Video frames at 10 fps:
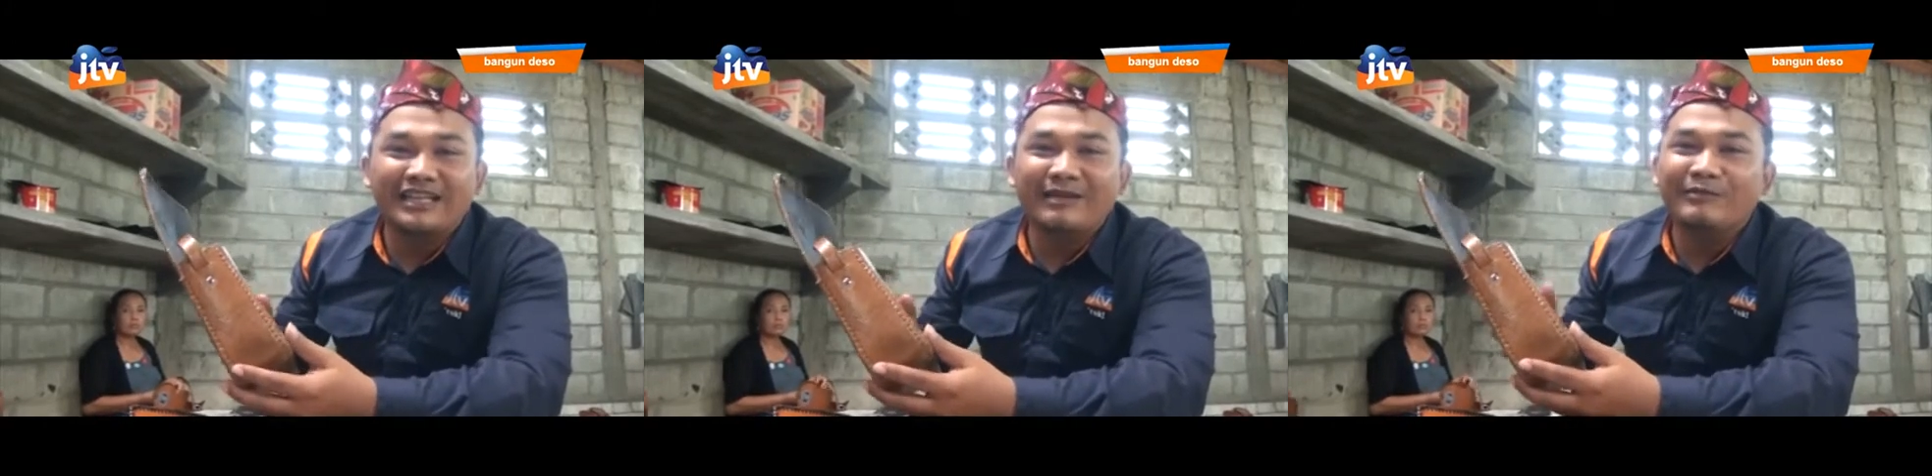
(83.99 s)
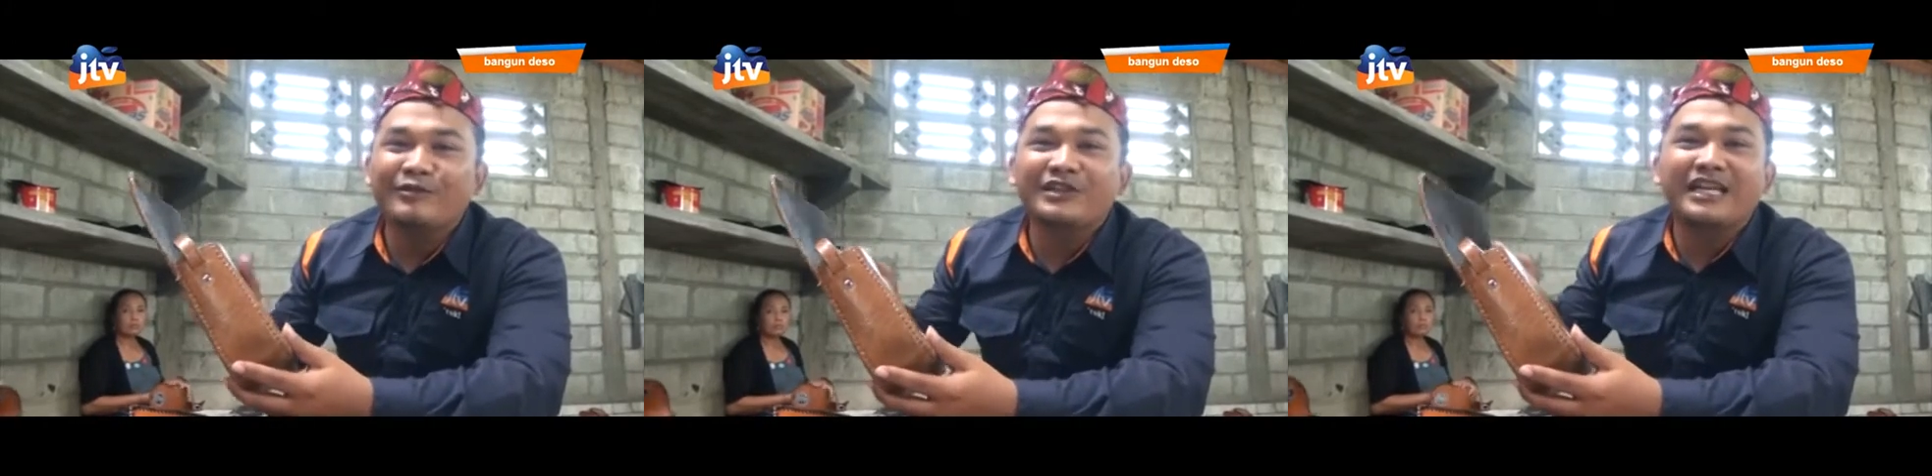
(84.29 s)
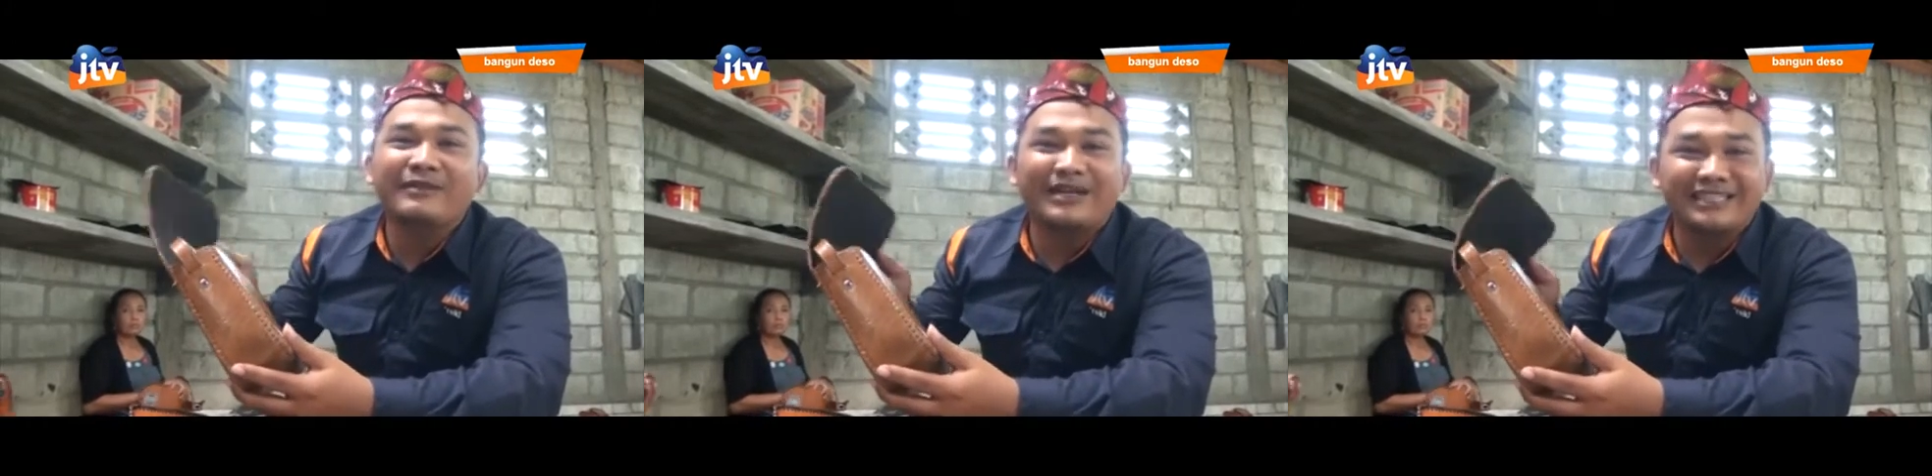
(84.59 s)
tapi wis
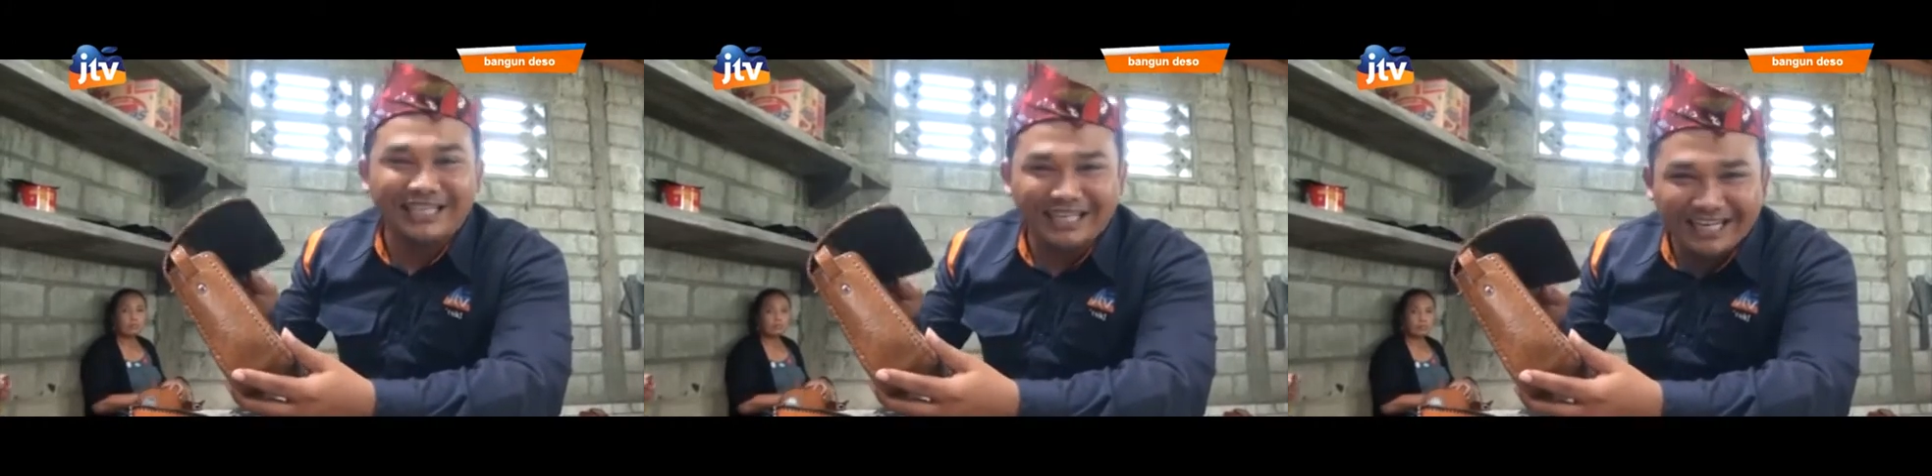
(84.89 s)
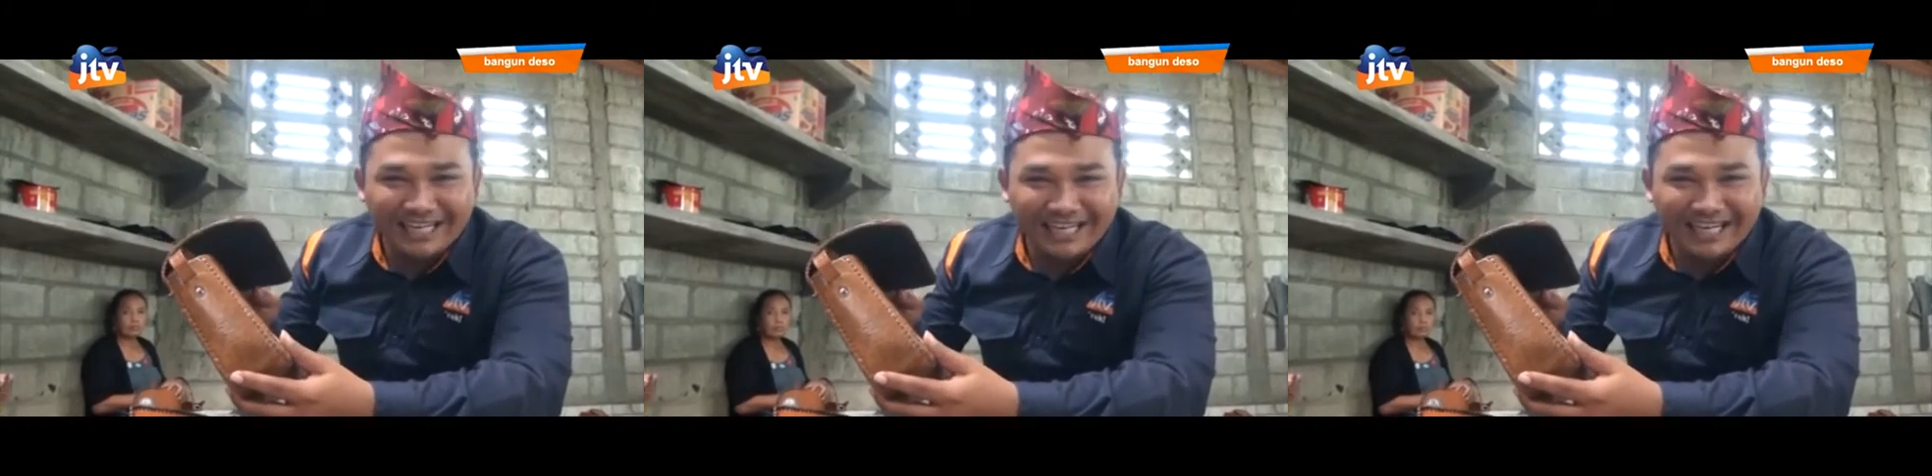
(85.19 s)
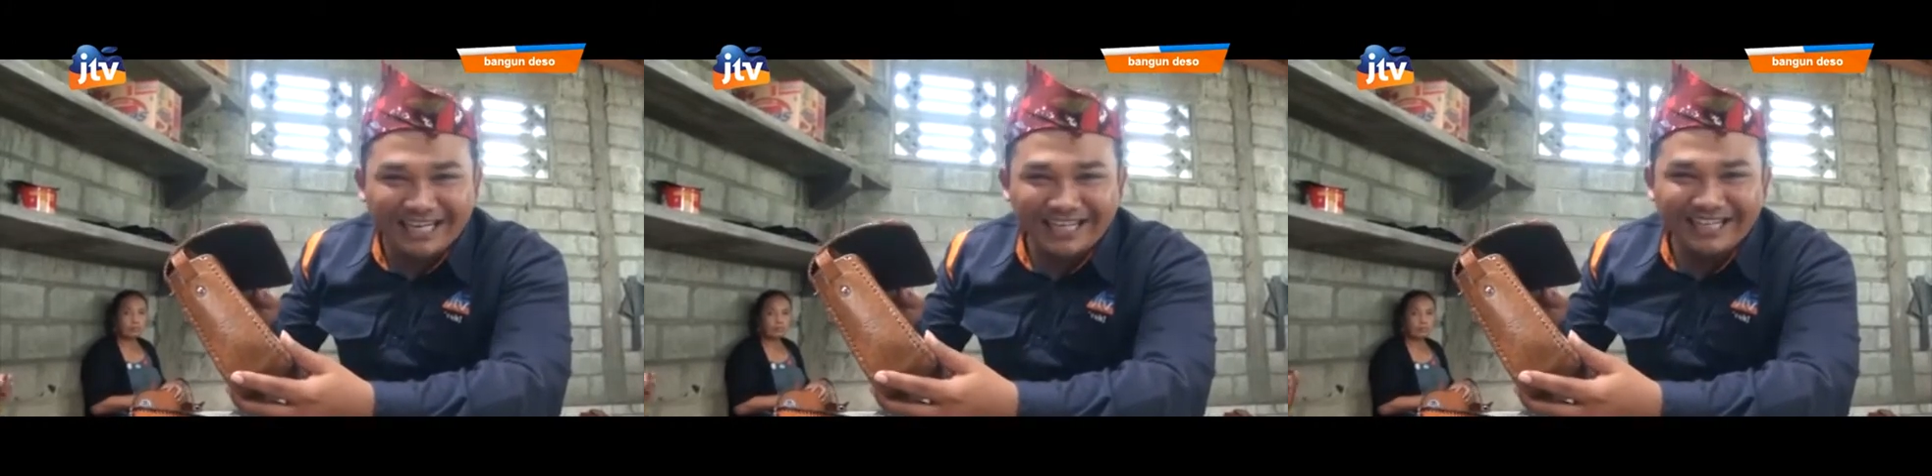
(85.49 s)
nek mancanegara.